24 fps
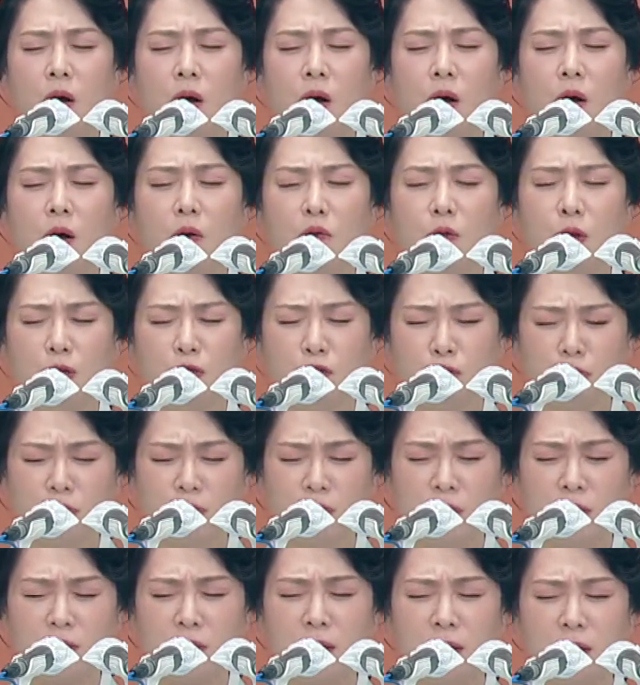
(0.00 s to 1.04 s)
왜 육신의
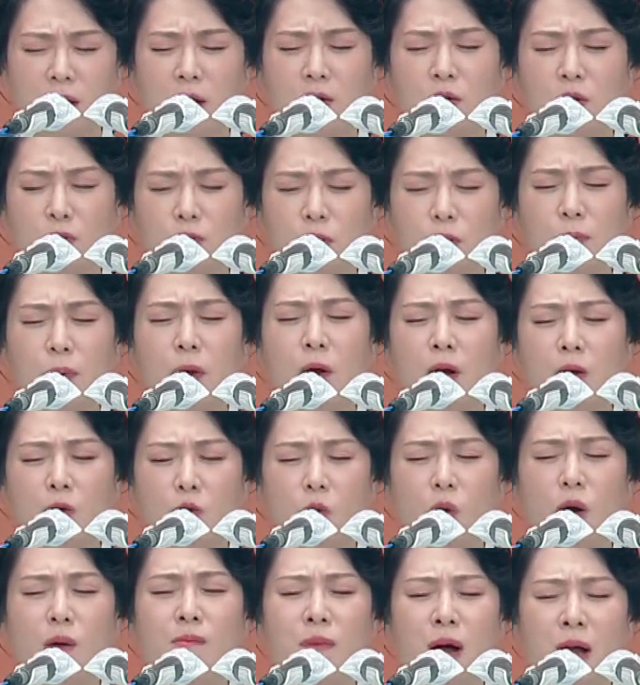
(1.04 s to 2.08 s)
생각으로 불평하고
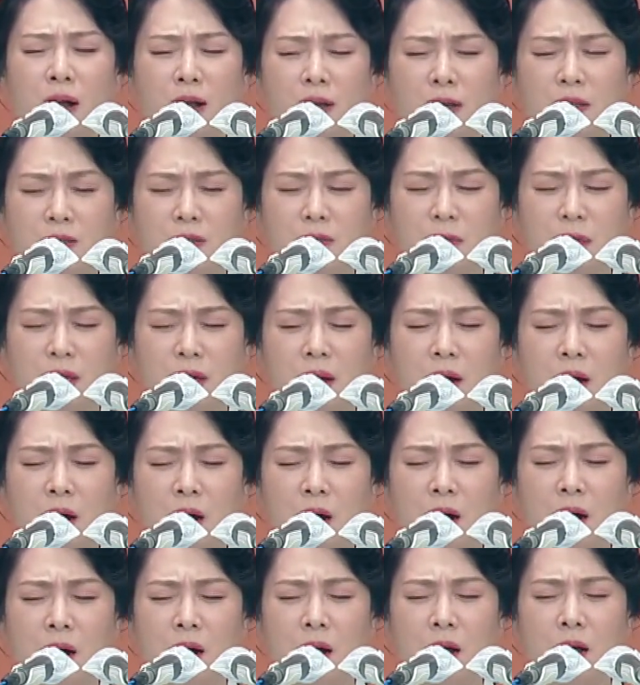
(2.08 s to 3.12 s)

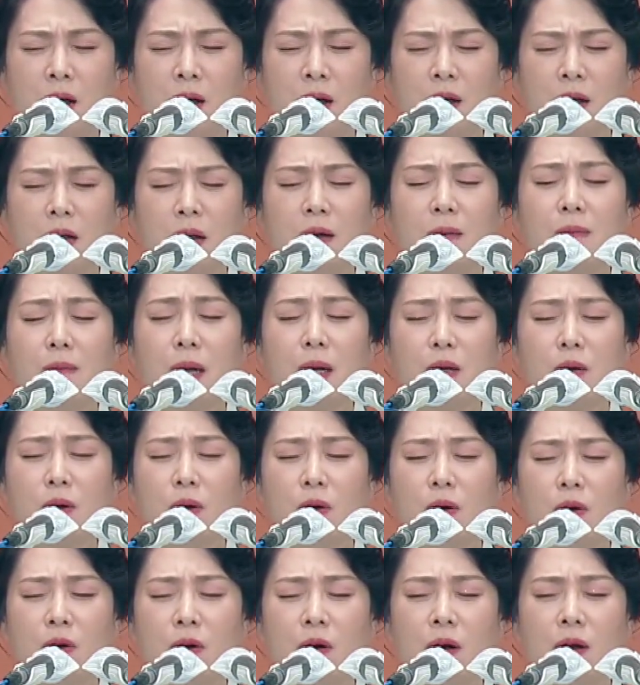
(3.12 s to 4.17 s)
원망하겠습니까?
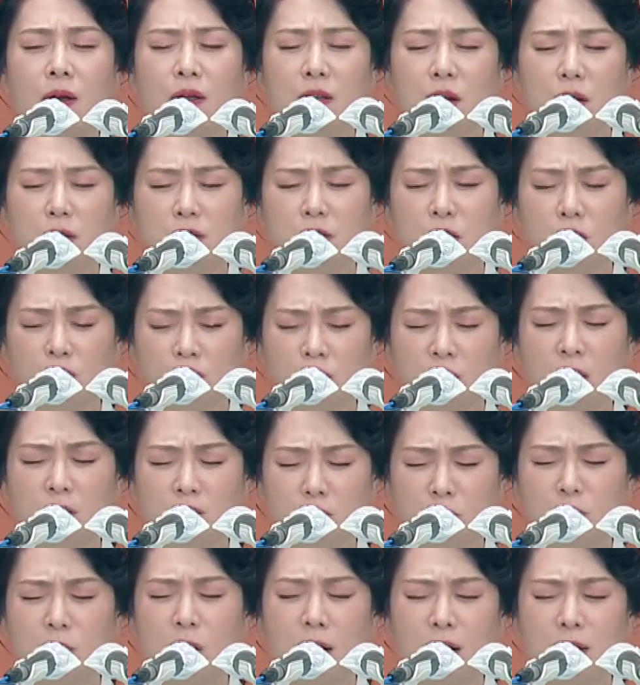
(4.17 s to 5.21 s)
바로 열
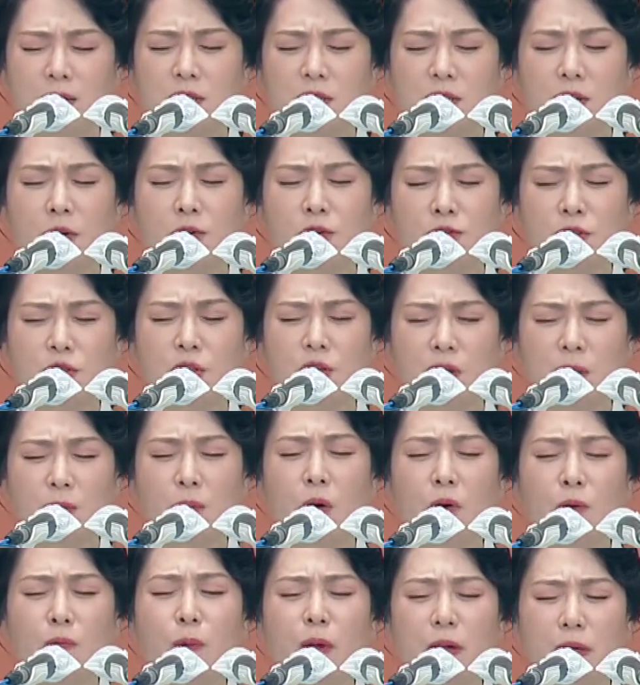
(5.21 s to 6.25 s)
정탐꾼과 같이 현실을
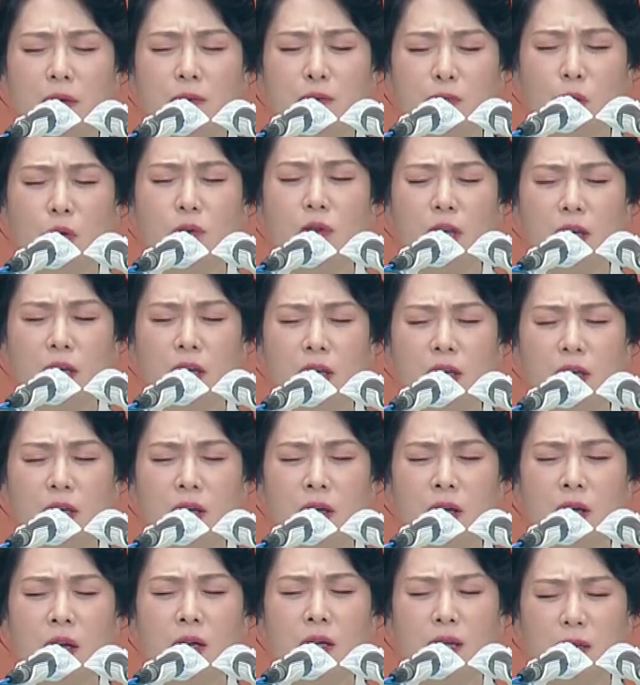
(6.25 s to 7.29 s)
보니
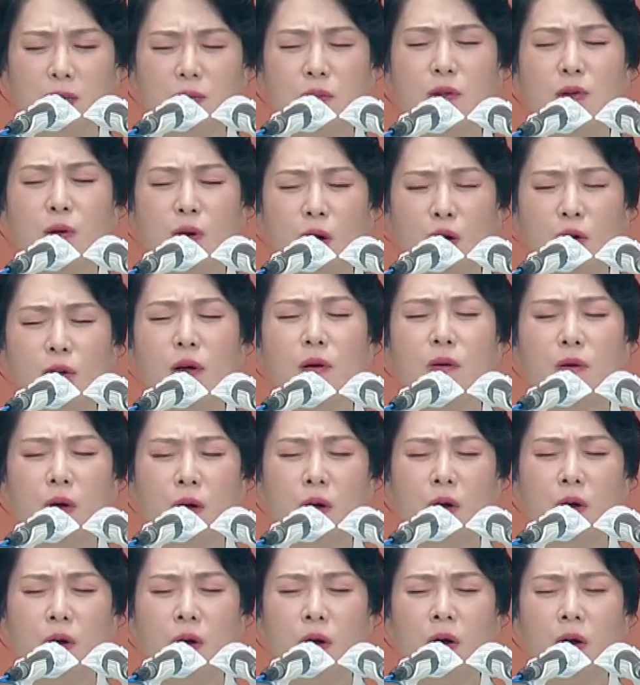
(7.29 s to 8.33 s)
힘들고
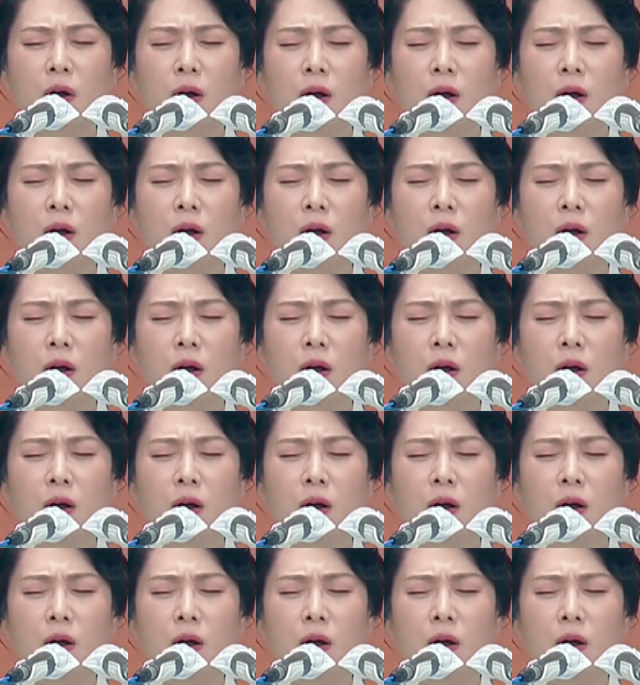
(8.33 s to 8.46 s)
어렵고